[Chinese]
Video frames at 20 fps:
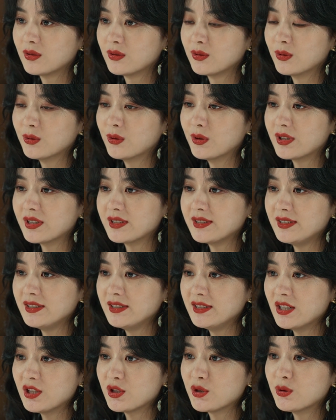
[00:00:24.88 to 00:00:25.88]
如果这
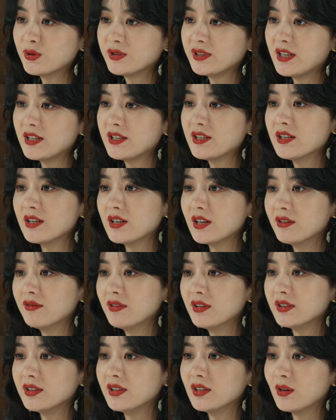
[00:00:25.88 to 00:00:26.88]
期间出现任
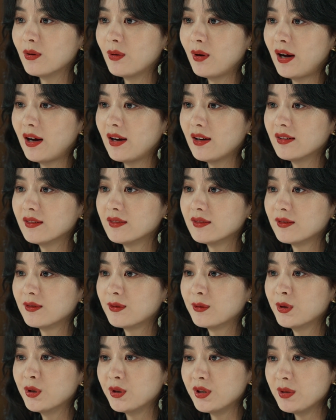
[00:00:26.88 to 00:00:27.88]
何问题的话，
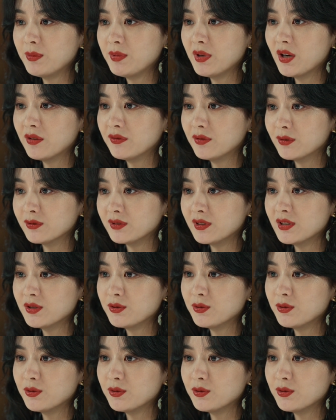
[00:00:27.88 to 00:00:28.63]
我有一票否决